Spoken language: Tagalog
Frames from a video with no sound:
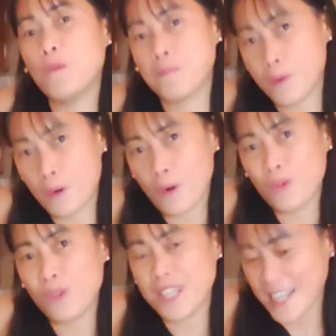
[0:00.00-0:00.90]

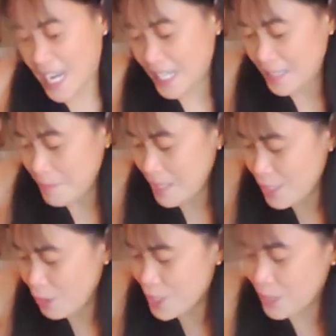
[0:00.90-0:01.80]
GoPro 9.
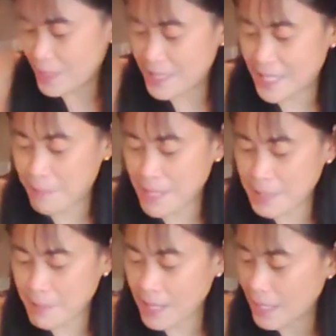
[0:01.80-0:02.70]
yung screen niya, mas
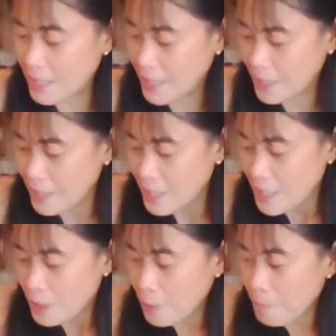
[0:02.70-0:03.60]
malaki
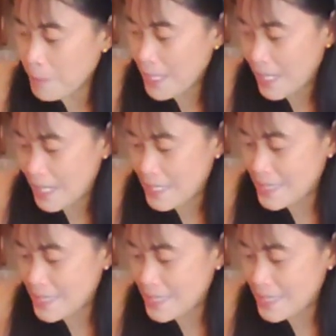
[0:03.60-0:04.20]
kumpara